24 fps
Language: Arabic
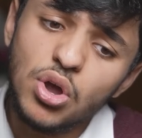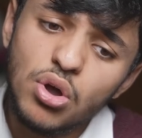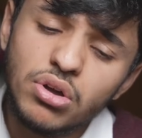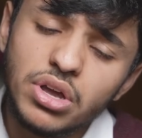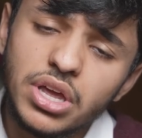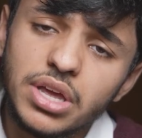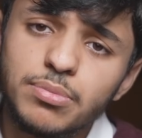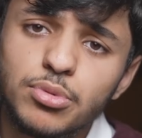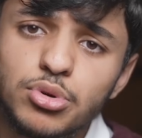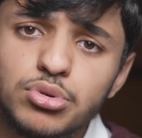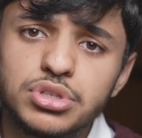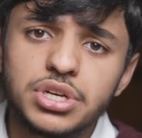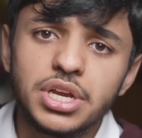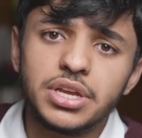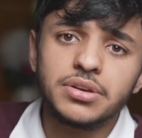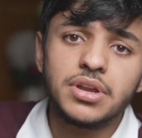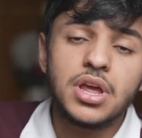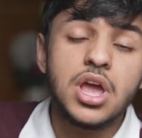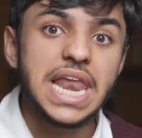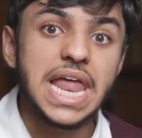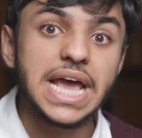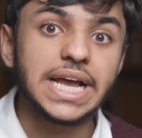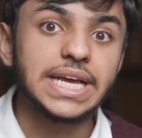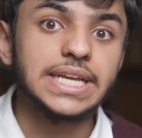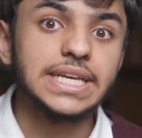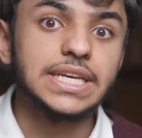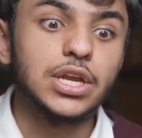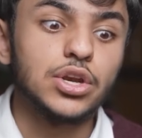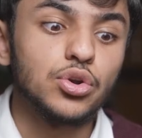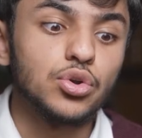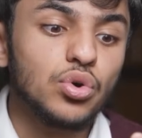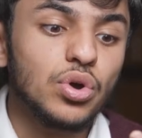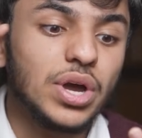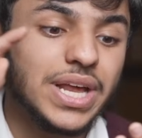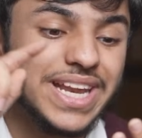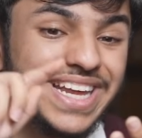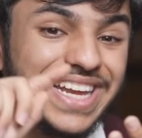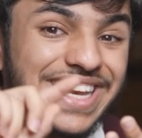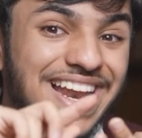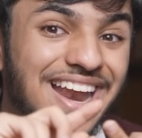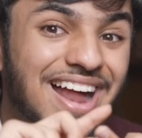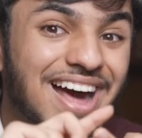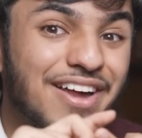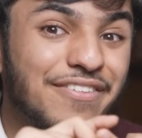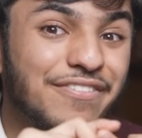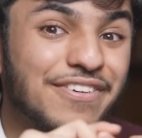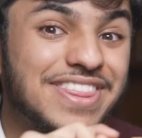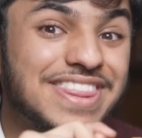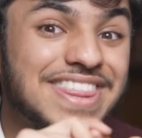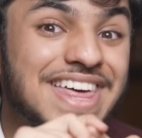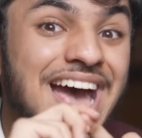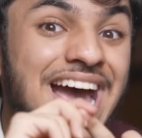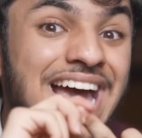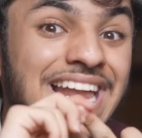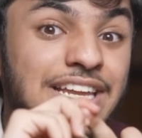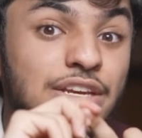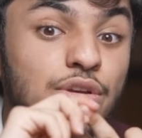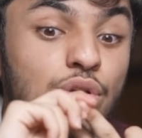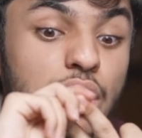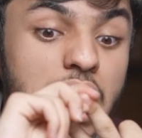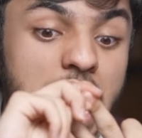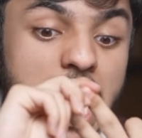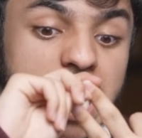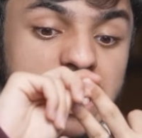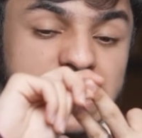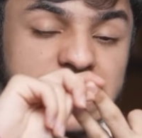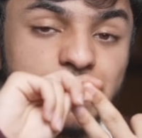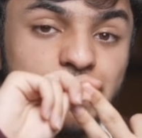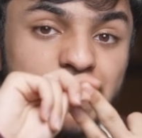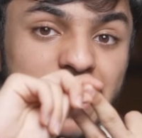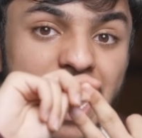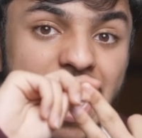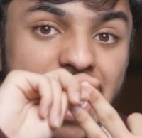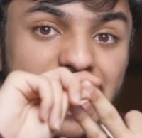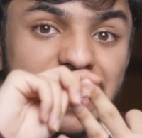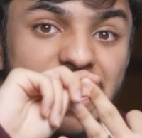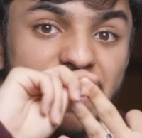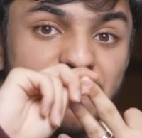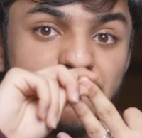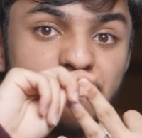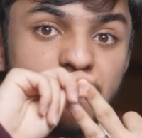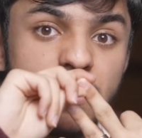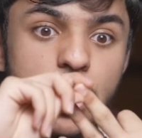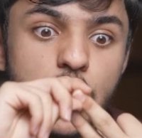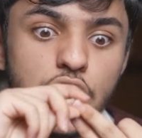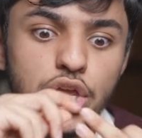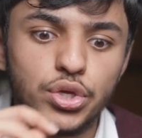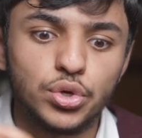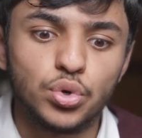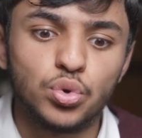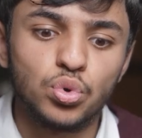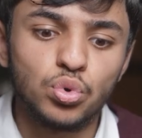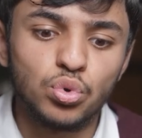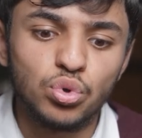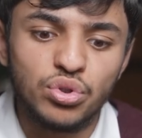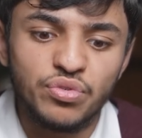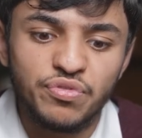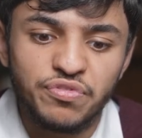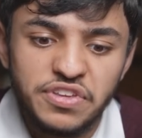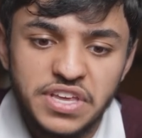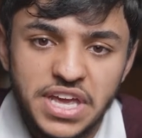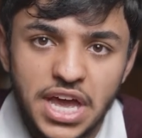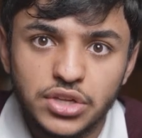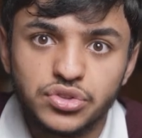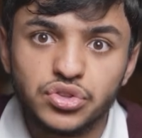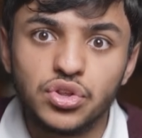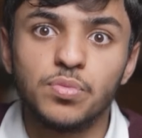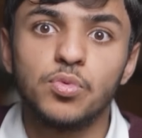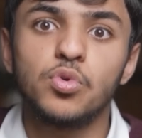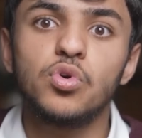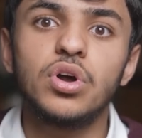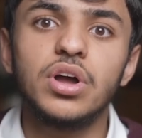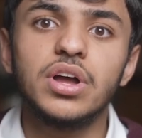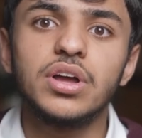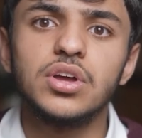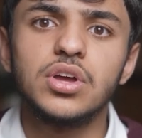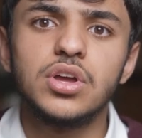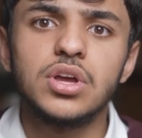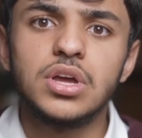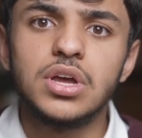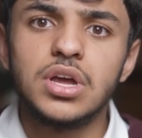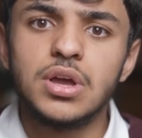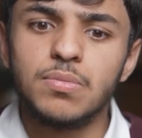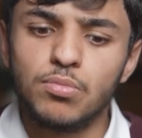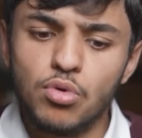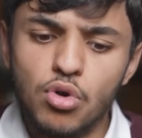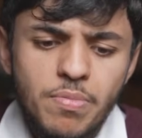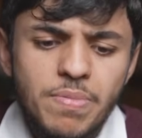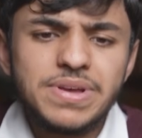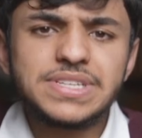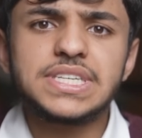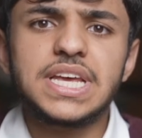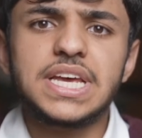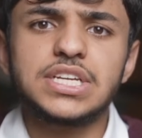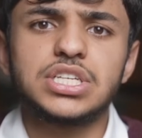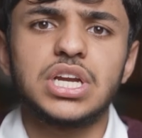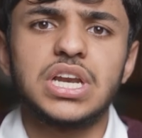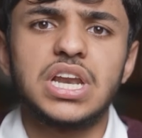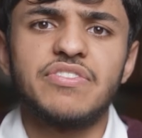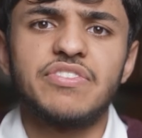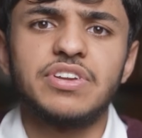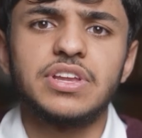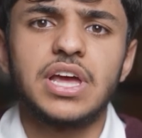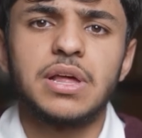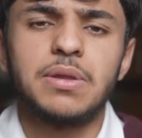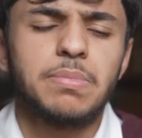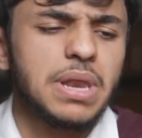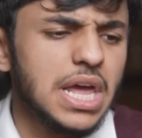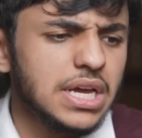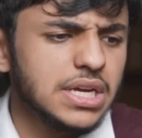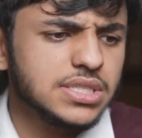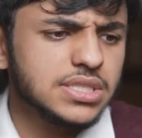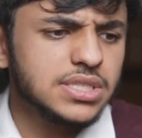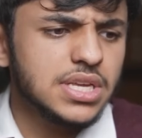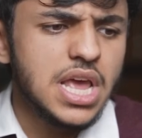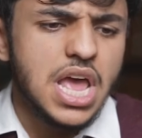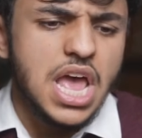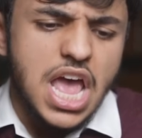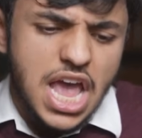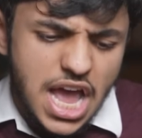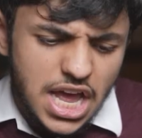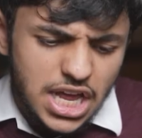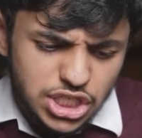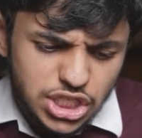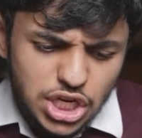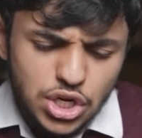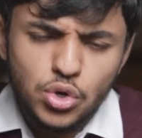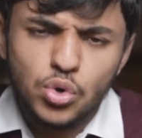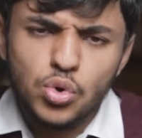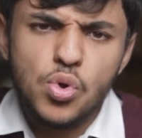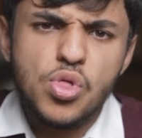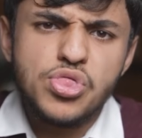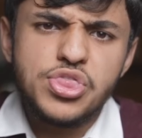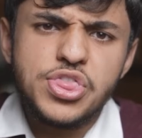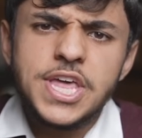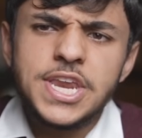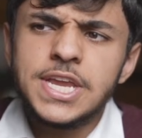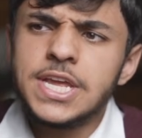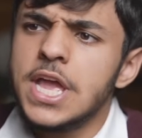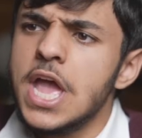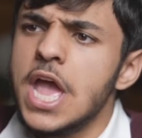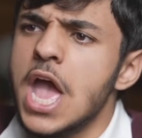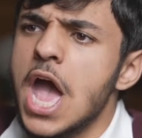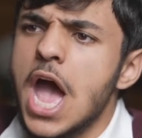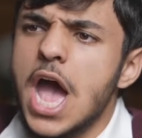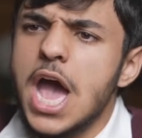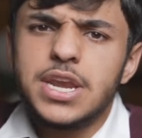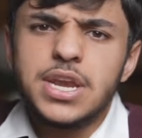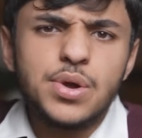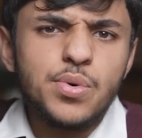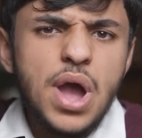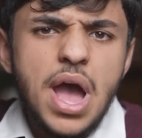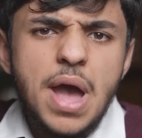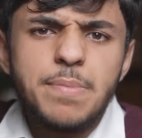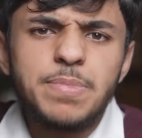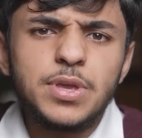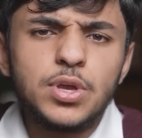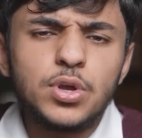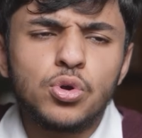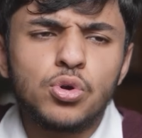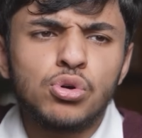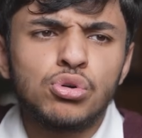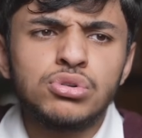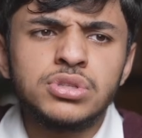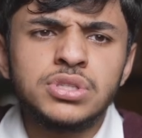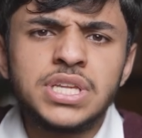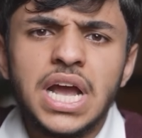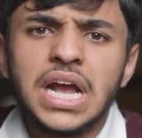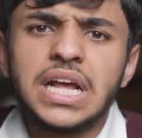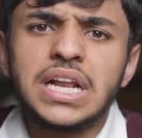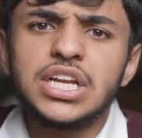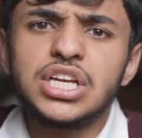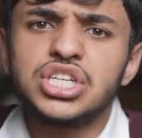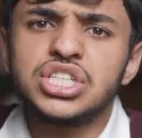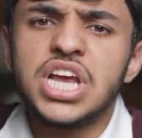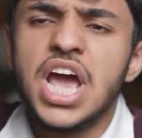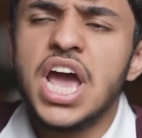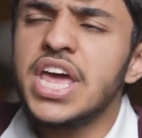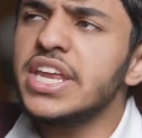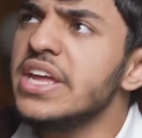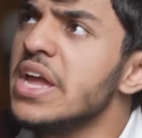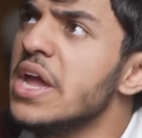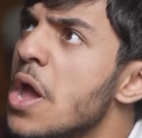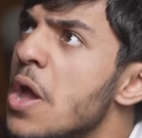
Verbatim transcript: اوكي مو شين لكن نروح الحين الحرف الثاني انه لازم الهدف يكون فيها طموح مو بس 10000 ريال بالعكس عشان اكون ثري انه ابي يكون دخلي الشهري